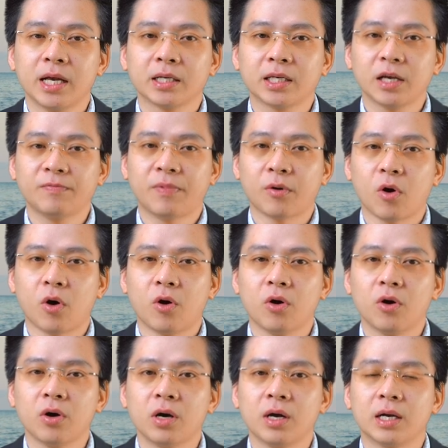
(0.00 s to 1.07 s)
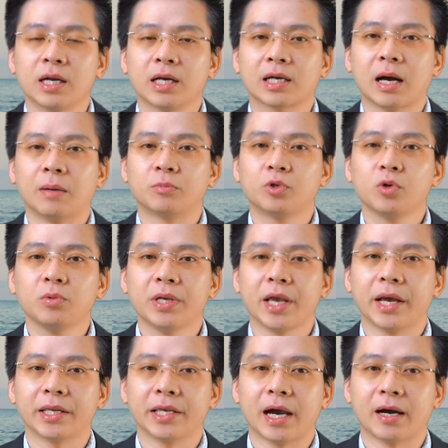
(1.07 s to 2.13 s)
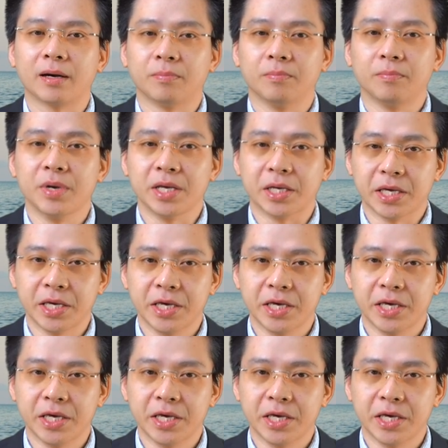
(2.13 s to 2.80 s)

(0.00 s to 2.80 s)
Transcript: thay vào đó là cảm xúc nhẹ nhàng bình